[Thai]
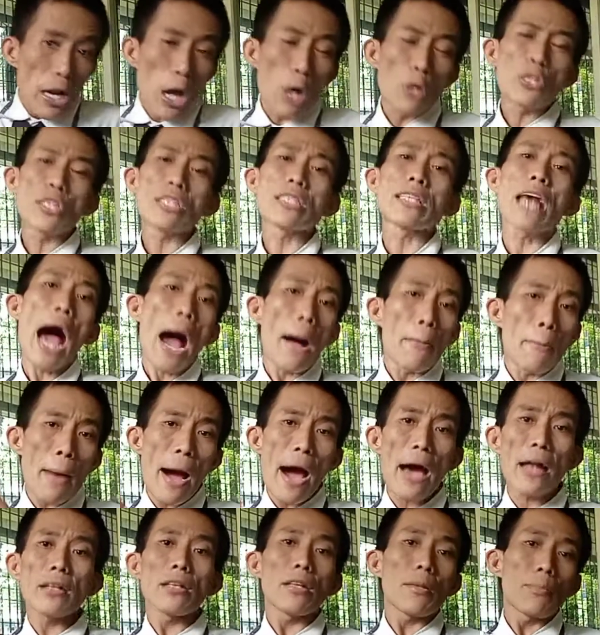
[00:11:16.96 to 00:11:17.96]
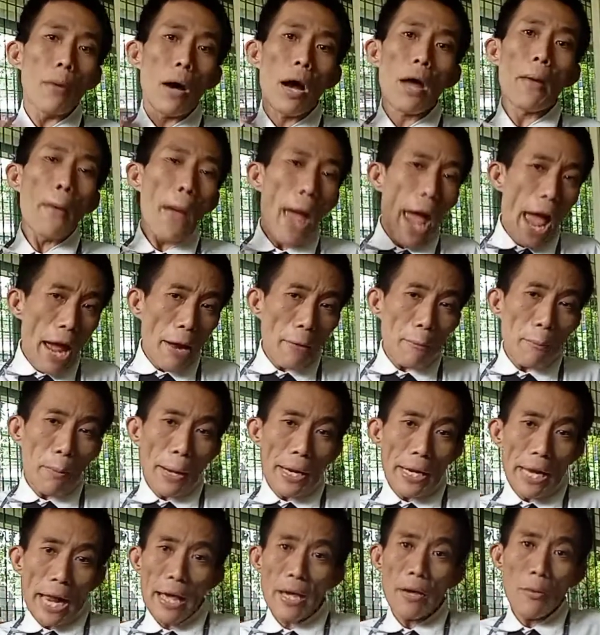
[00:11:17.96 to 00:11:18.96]
เราจะสามารถเผยแพร่ไป
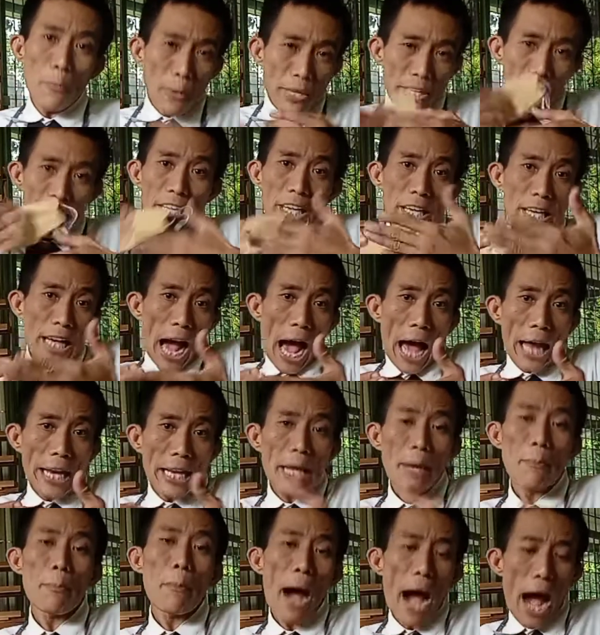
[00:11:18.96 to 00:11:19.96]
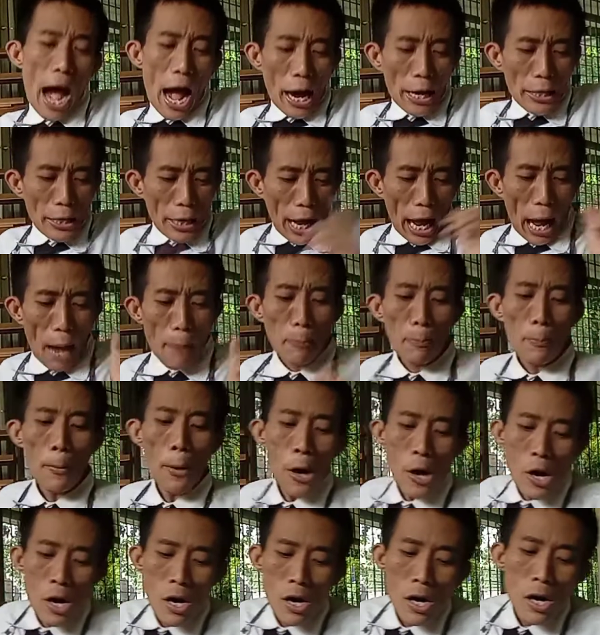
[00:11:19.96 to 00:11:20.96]
ในวิธีการไหนบ้างนะครับ
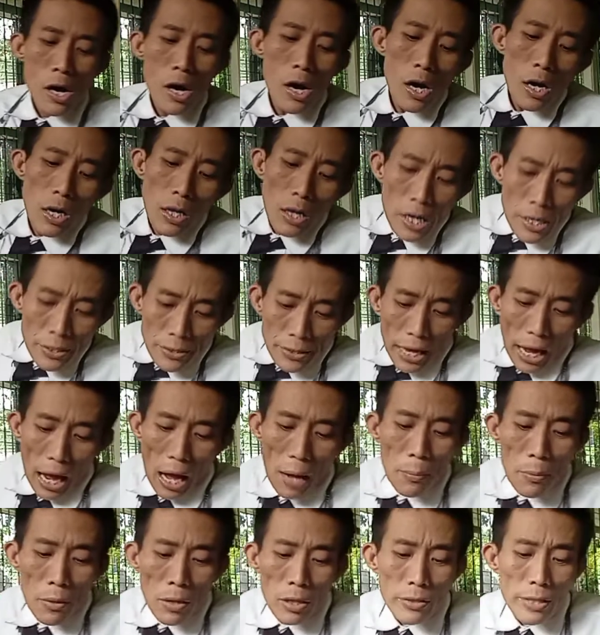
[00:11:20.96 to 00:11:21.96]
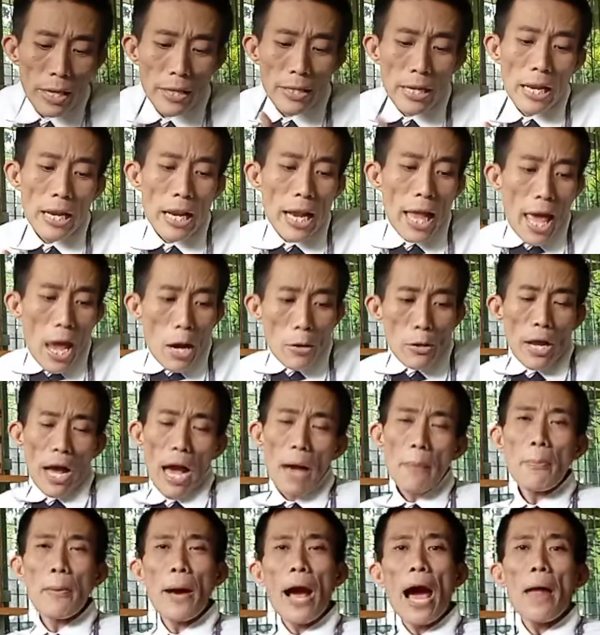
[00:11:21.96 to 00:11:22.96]
นะครับดังนั้นแล้วนะ
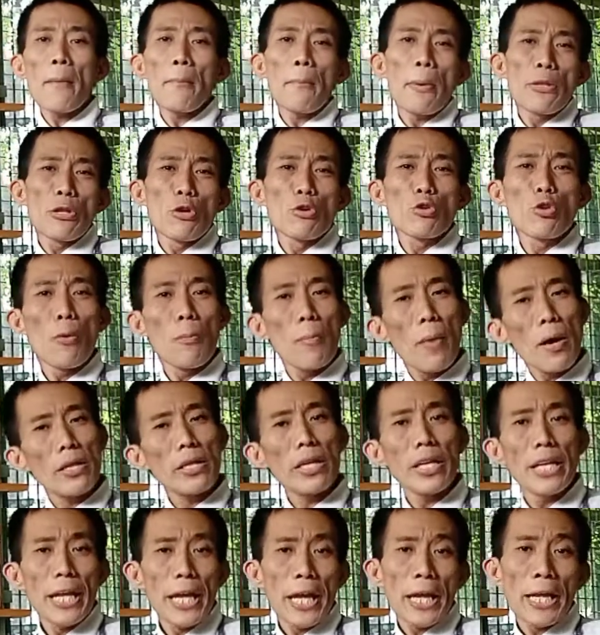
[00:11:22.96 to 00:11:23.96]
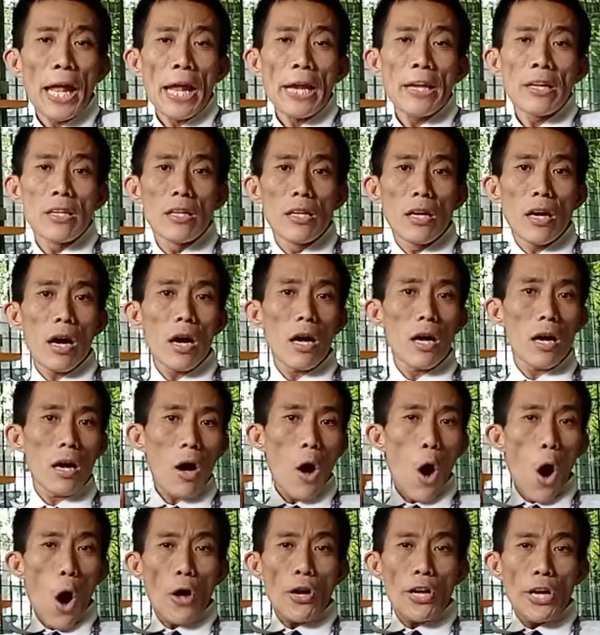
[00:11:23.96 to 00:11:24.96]
ครับการเป็นยูทูบเบอร์ที่ดีนั้น
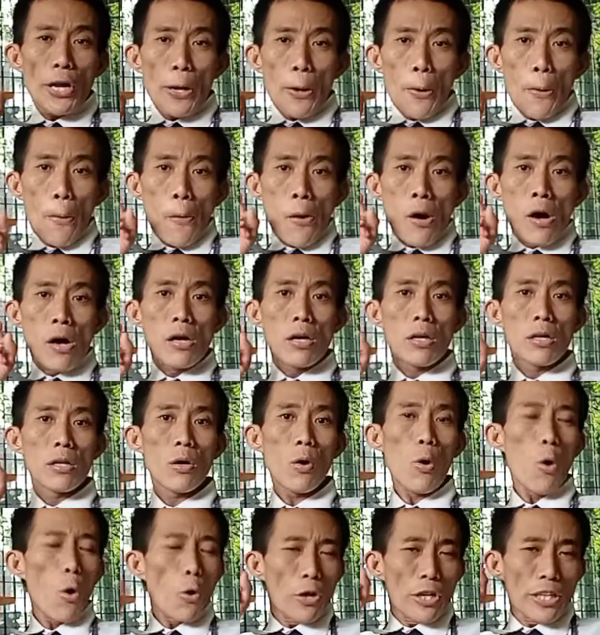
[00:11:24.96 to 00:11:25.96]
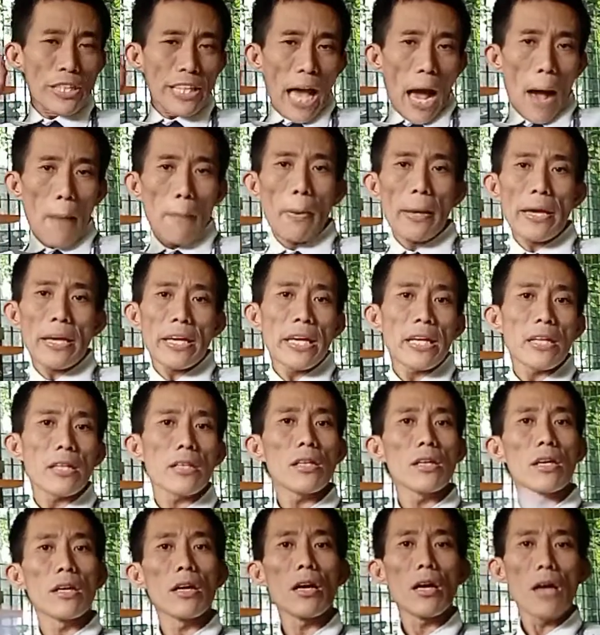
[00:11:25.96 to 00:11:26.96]
ข้อหนึ่งคุณอย่าไปคิด
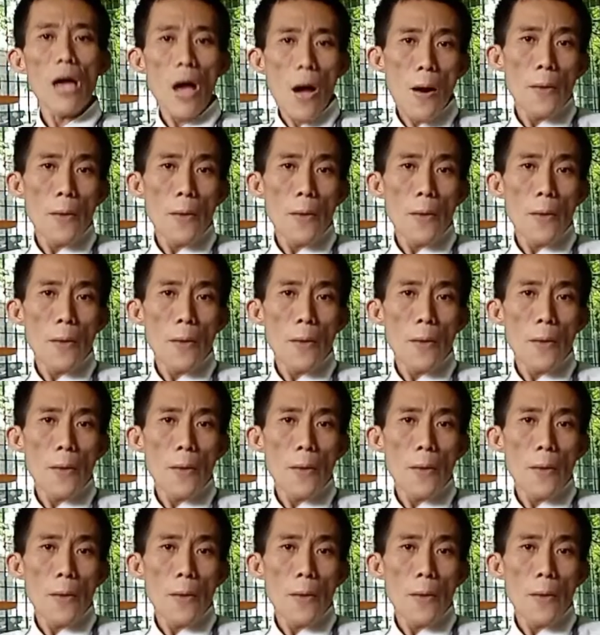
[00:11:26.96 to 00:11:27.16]
ติด